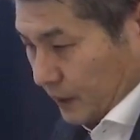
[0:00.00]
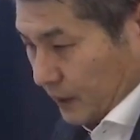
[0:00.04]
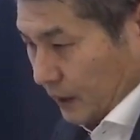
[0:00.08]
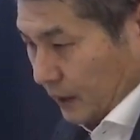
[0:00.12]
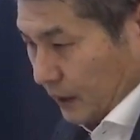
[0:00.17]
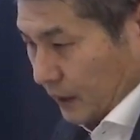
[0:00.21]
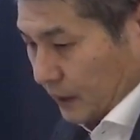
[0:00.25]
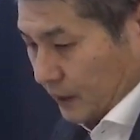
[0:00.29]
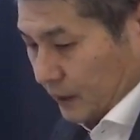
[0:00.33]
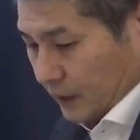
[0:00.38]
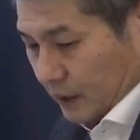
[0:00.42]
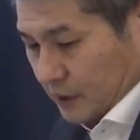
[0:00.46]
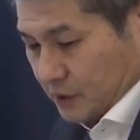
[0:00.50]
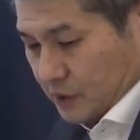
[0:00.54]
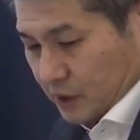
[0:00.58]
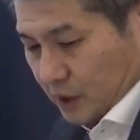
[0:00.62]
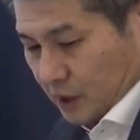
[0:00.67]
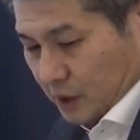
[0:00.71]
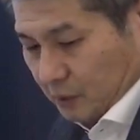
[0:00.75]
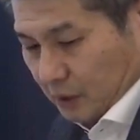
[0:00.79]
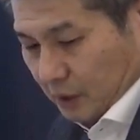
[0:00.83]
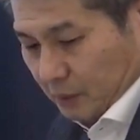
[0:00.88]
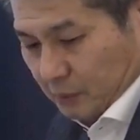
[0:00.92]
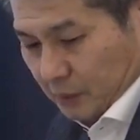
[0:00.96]
立
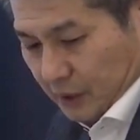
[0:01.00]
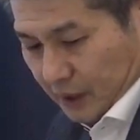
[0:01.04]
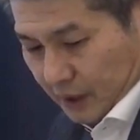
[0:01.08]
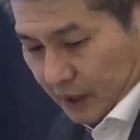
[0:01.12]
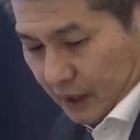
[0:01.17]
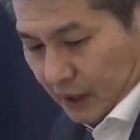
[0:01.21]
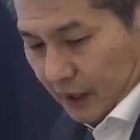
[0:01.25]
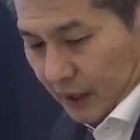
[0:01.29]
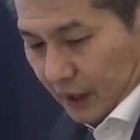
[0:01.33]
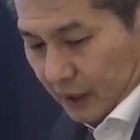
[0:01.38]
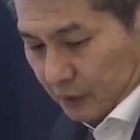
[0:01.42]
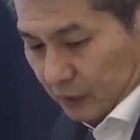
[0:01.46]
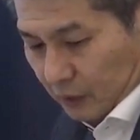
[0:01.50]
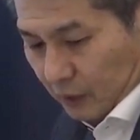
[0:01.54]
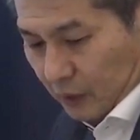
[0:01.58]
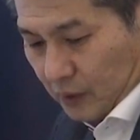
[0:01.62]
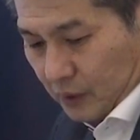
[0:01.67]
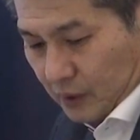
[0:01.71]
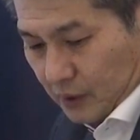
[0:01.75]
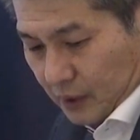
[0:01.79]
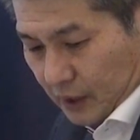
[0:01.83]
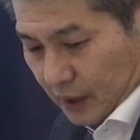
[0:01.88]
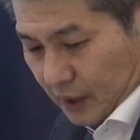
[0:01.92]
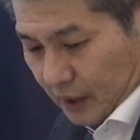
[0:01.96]
ち会いは3日間と、
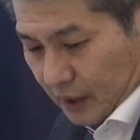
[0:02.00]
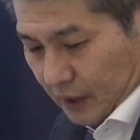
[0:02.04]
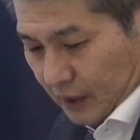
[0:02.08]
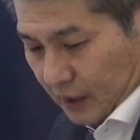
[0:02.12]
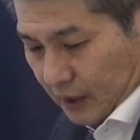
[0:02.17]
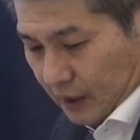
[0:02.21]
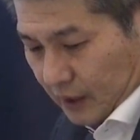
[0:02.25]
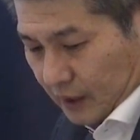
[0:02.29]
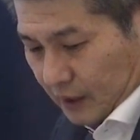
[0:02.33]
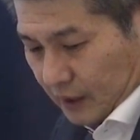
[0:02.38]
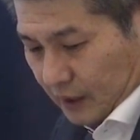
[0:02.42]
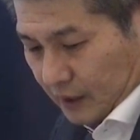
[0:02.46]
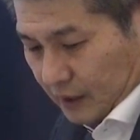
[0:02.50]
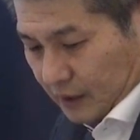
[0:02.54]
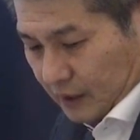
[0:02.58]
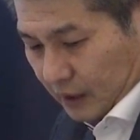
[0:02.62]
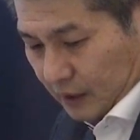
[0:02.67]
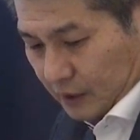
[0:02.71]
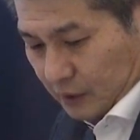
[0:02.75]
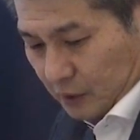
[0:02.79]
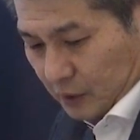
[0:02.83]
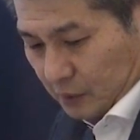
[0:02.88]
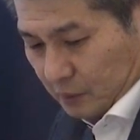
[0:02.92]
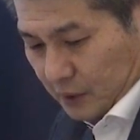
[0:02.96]

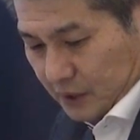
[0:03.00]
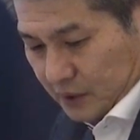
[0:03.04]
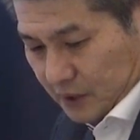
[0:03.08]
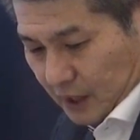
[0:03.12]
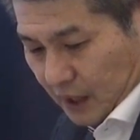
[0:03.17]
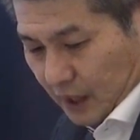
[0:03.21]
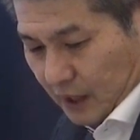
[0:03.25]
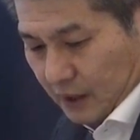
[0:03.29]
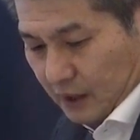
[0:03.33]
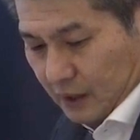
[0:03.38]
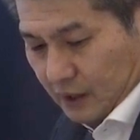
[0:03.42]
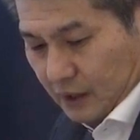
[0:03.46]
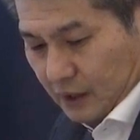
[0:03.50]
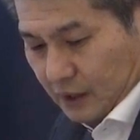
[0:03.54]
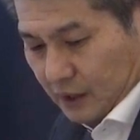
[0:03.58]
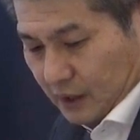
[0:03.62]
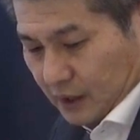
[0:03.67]
なっておりますね。